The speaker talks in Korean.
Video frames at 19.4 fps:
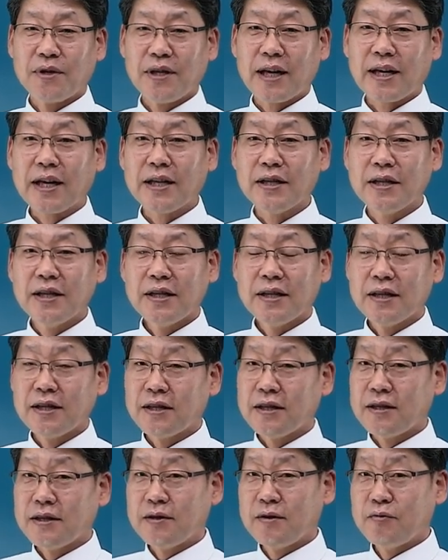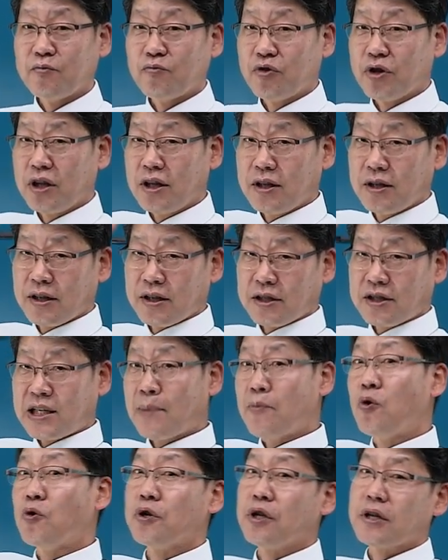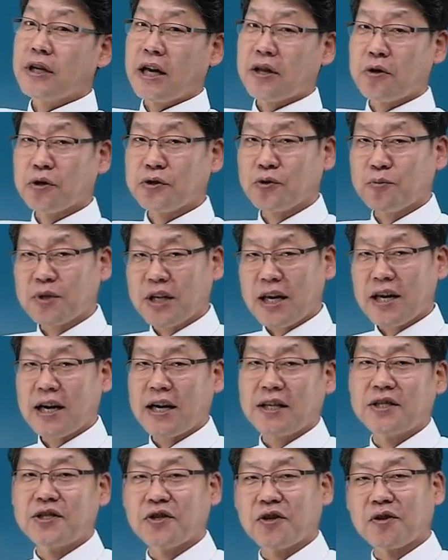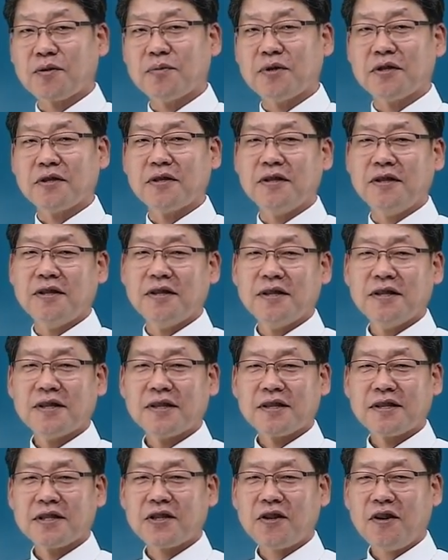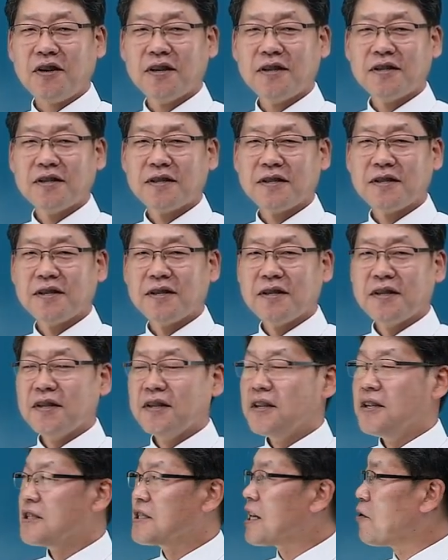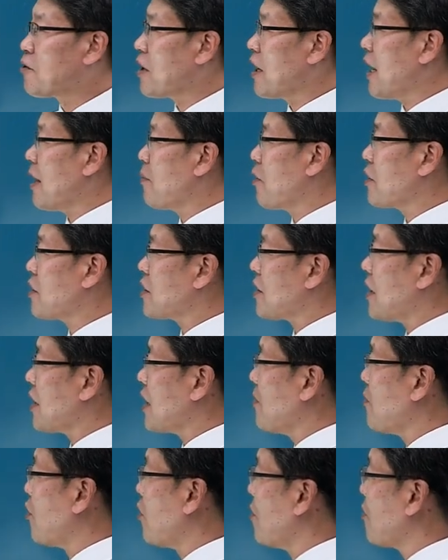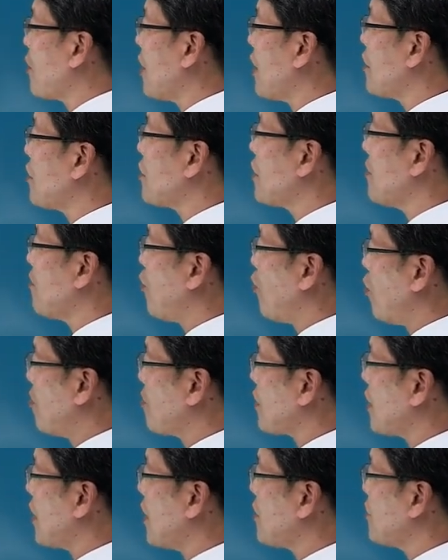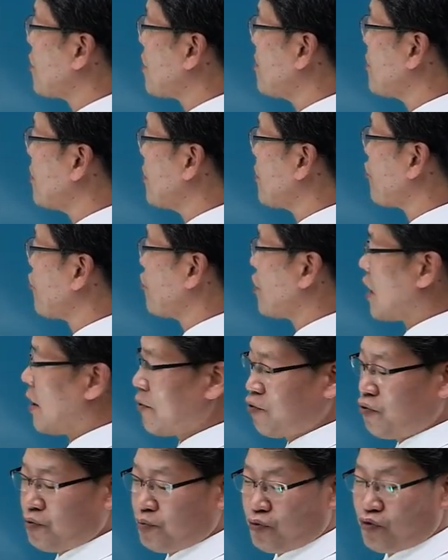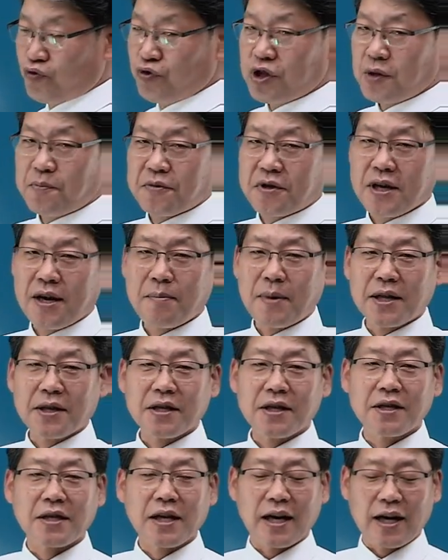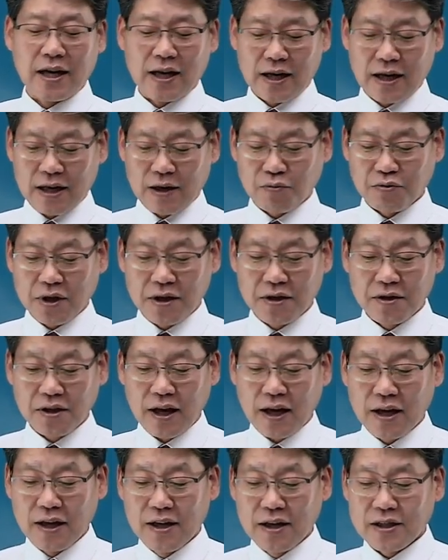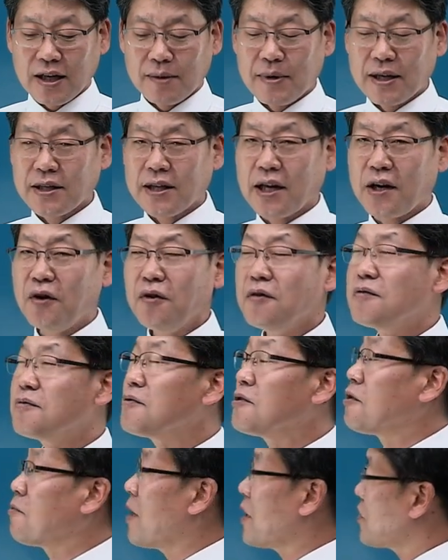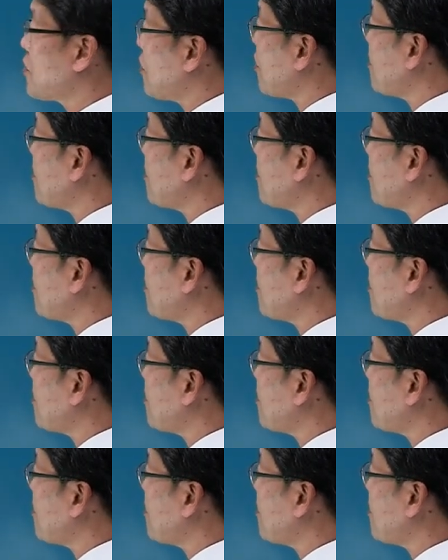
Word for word: 약간 어, 우리 제목에서 좀 차이가 있죠, 여러분들. 그렇죠? 자, 우리 에버리츠 상해보험과 관련된 보험기간은 여러분들 우리가 90세 만기다라고 돼 있는데 자, 맞나요? 어, 맞죠,